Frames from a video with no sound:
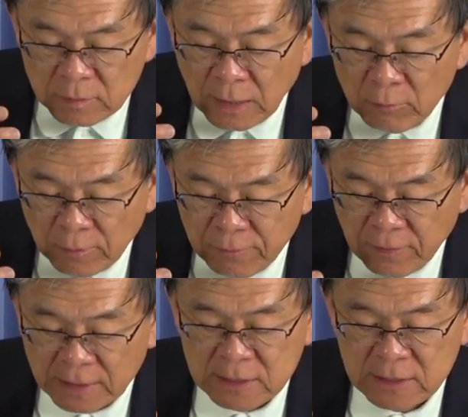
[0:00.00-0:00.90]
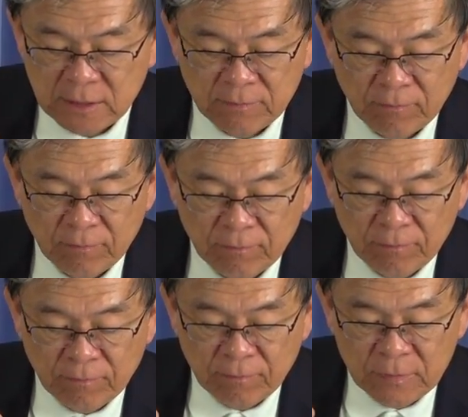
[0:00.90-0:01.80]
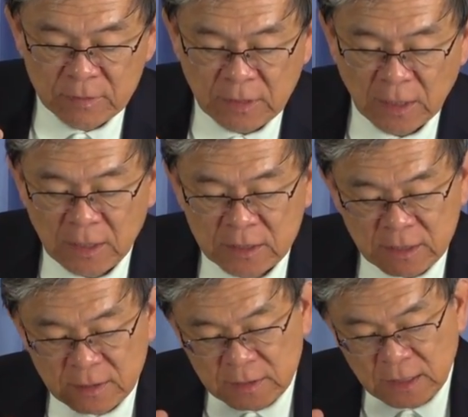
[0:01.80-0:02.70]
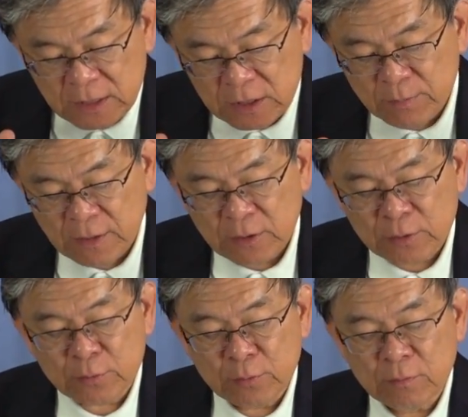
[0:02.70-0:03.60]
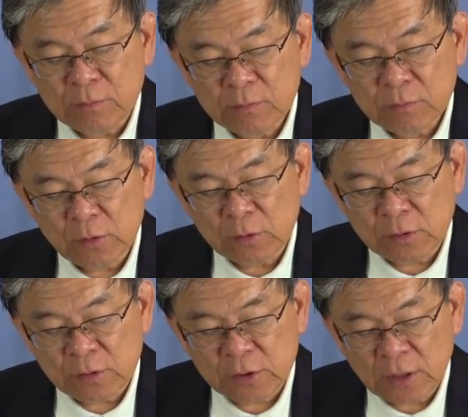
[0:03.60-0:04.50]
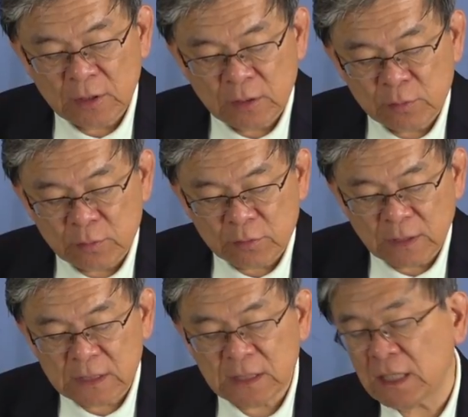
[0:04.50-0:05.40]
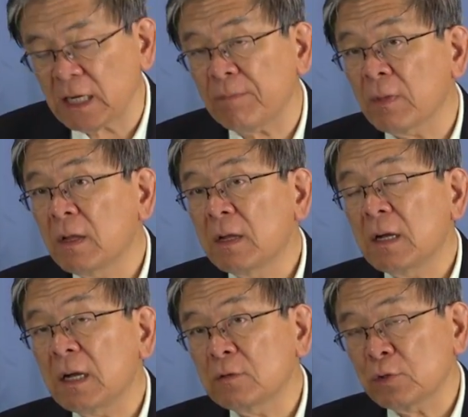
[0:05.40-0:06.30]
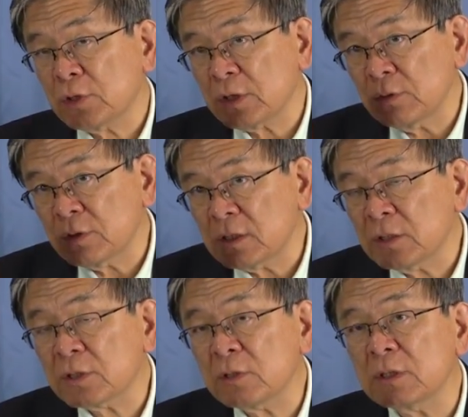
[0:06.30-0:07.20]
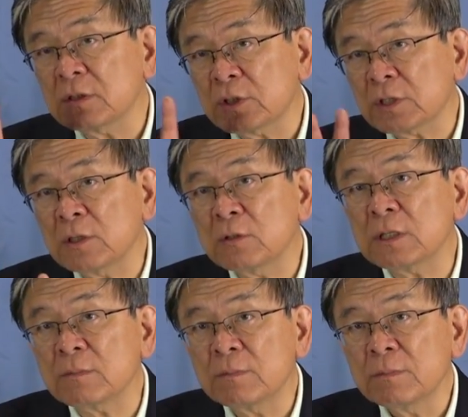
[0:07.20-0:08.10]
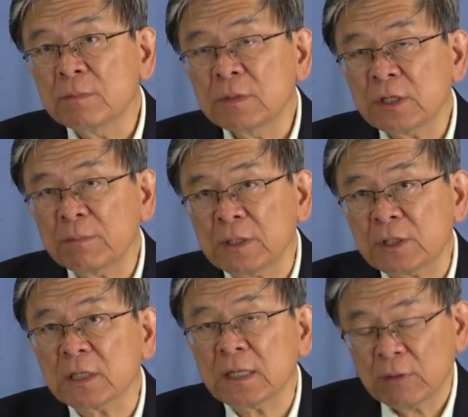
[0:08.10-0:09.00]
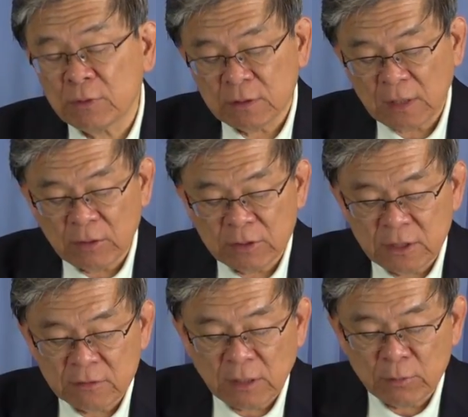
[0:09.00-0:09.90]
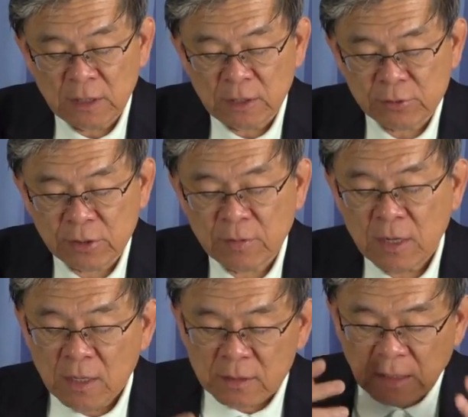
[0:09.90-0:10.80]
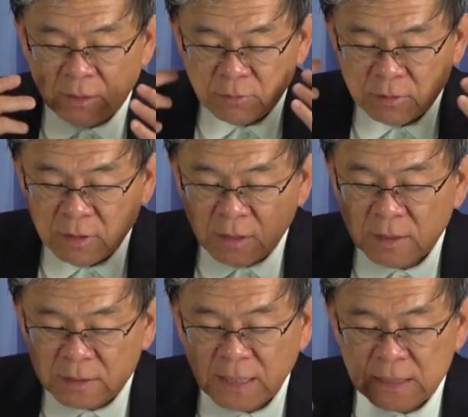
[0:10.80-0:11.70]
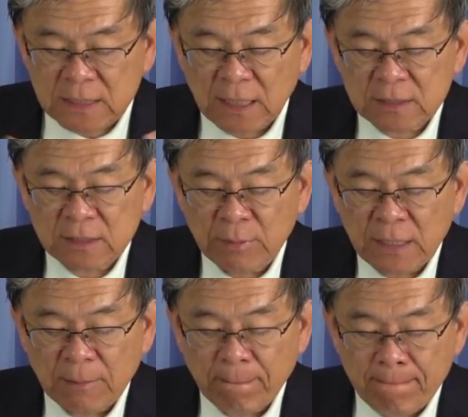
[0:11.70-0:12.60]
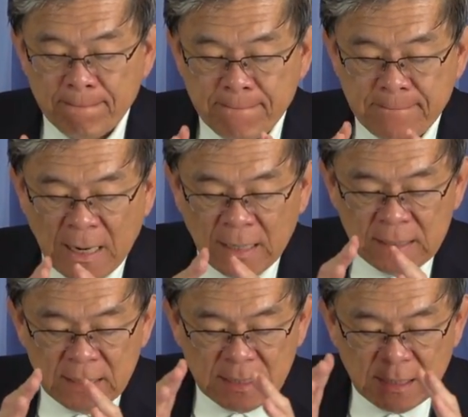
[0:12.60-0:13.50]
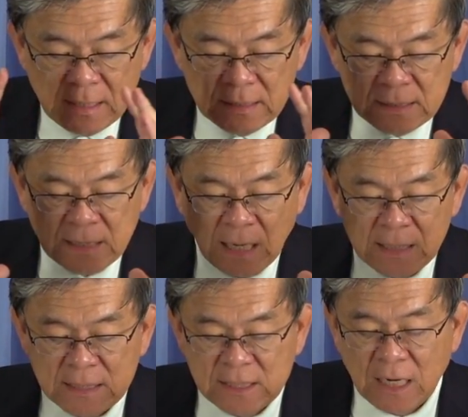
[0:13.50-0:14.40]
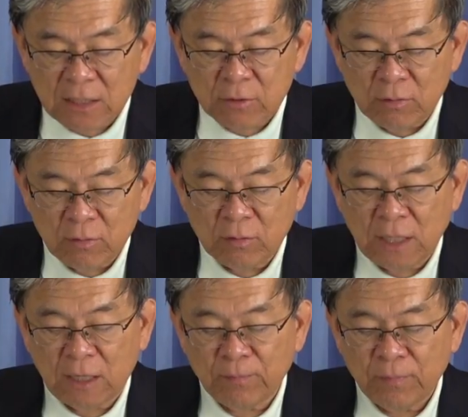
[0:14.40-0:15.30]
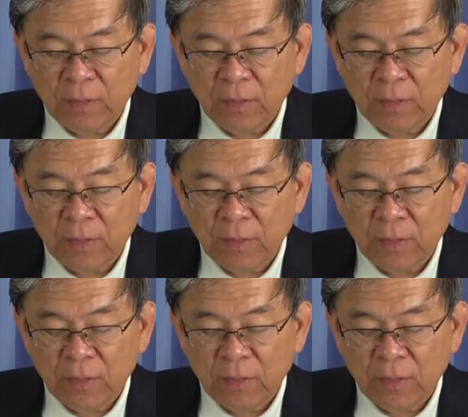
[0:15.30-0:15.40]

当我反省整个这4本的书，就是神的主权系列就是神学认识论、神论、这本圣言论，还有基督教伦理学。当我在想怎么样把一个整个的架构弄好